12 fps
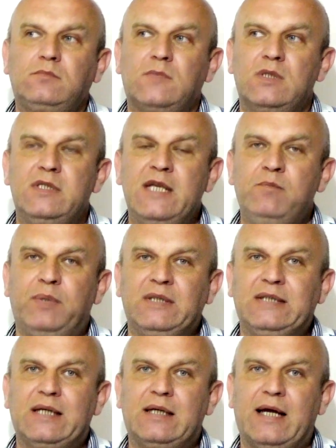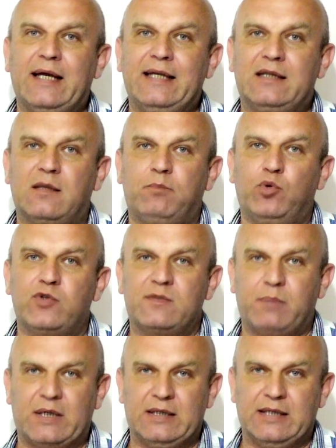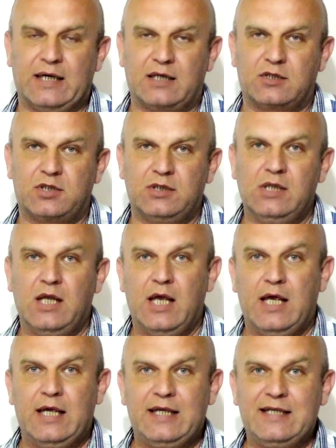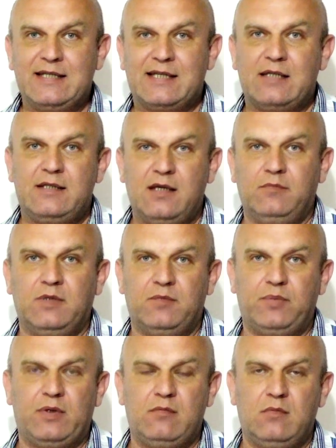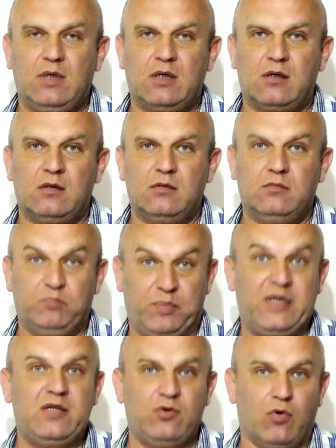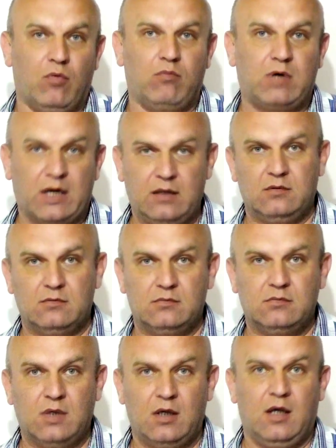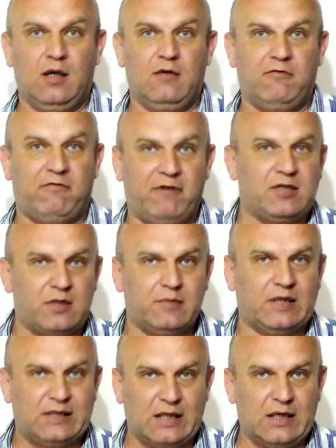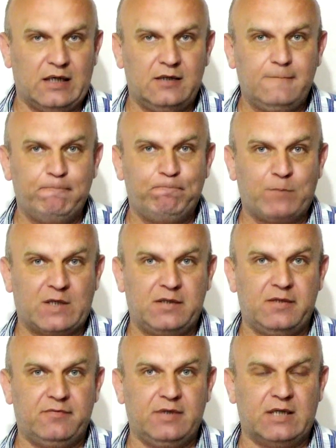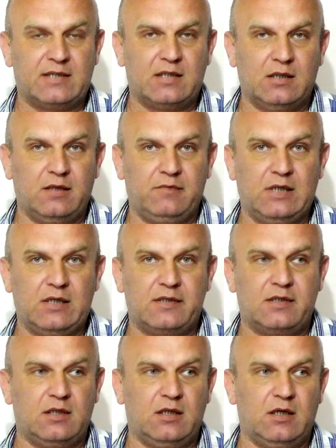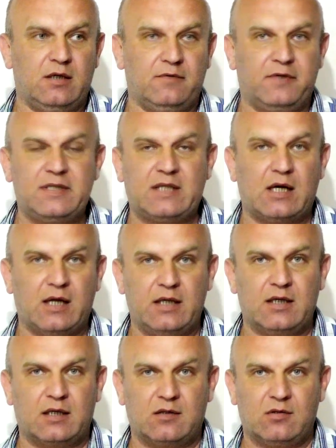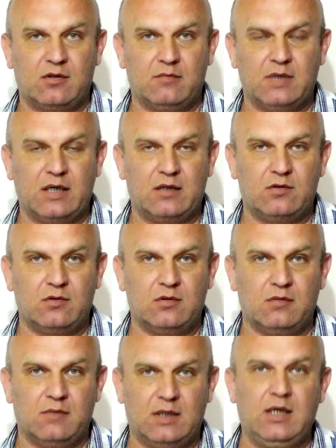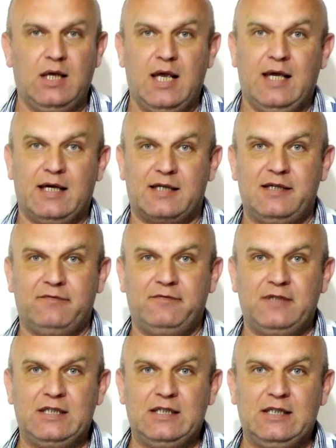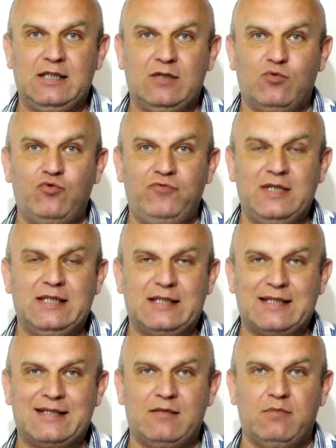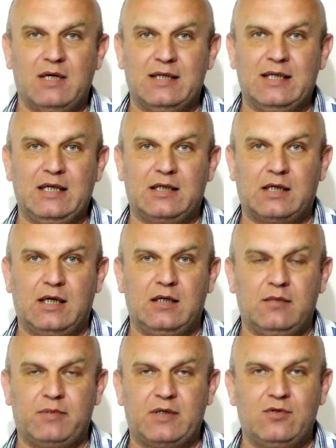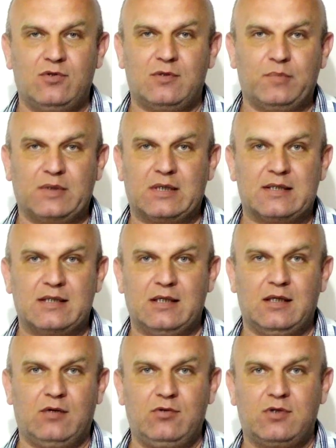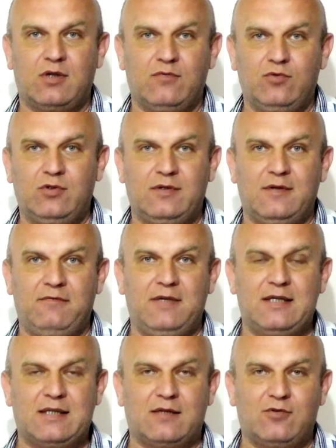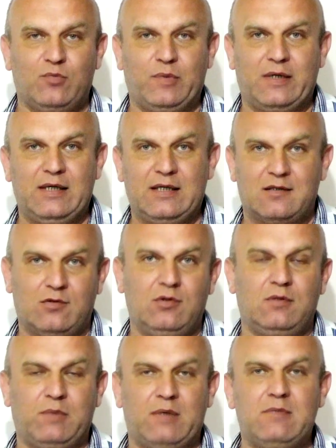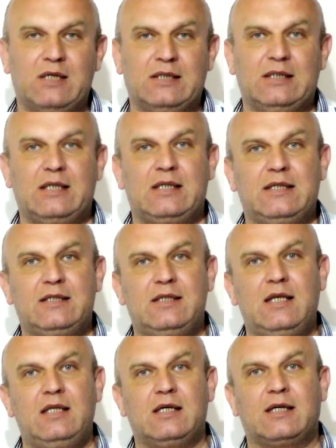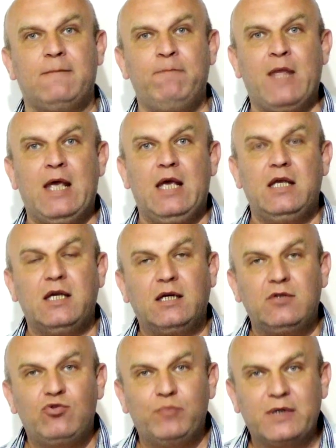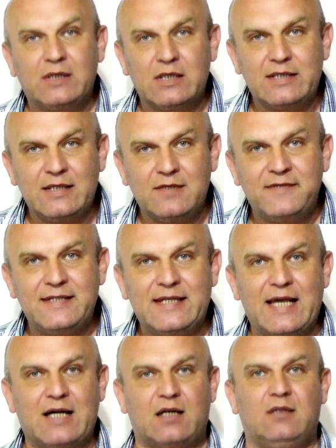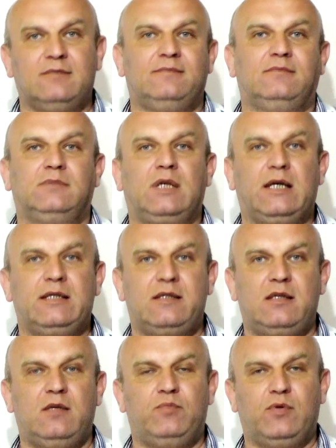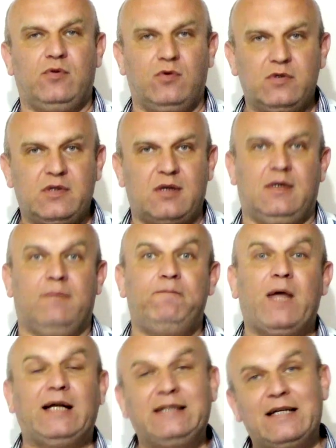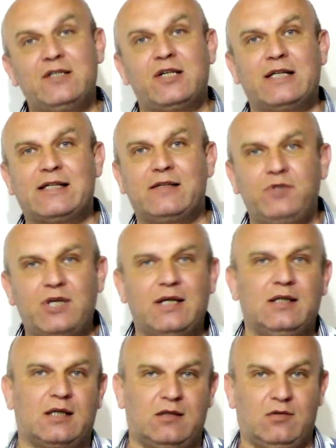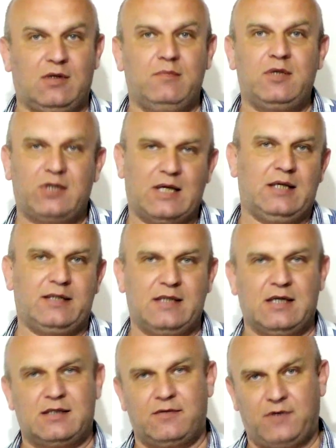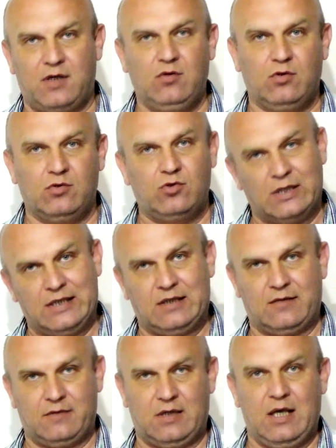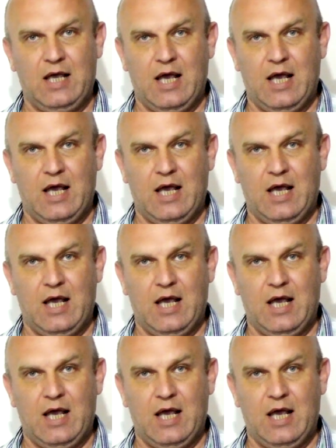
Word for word: день-полтора это постпродакшн, и затем, например, приемка в вашем отеле, где вы остановились, или в ресторане, который мы арендуем, да, где вы увидите себя на экране, пройдете по красной дорожке. Вот весь такой проект стоит примерно таких денег. И я хочу пригласить всех гостей полуострова, а также крымчан, которые мечтали сняться в кино, но до этого